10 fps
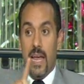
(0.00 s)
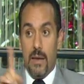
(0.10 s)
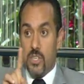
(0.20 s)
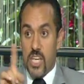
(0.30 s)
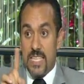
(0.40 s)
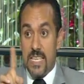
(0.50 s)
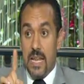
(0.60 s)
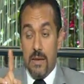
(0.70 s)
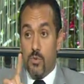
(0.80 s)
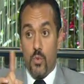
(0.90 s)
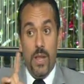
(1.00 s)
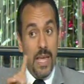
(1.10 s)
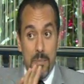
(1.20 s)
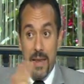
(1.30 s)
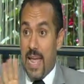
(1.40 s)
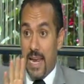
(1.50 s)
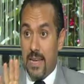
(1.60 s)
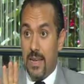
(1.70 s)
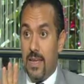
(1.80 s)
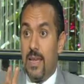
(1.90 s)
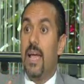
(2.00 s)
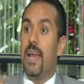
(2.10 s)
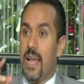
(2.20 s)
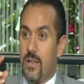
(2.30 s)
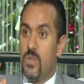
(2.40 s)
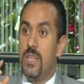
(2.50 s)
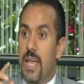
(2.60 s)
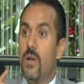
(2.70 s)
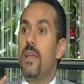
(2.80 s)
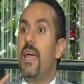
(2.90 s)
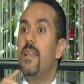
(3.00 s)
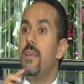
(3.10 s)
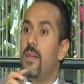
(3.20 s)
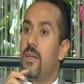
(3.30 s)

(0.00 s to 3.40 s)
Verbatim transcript: احنا مش عايزين احنا مش بنقول حرمان اكل احنا عايزين ناكل تقليل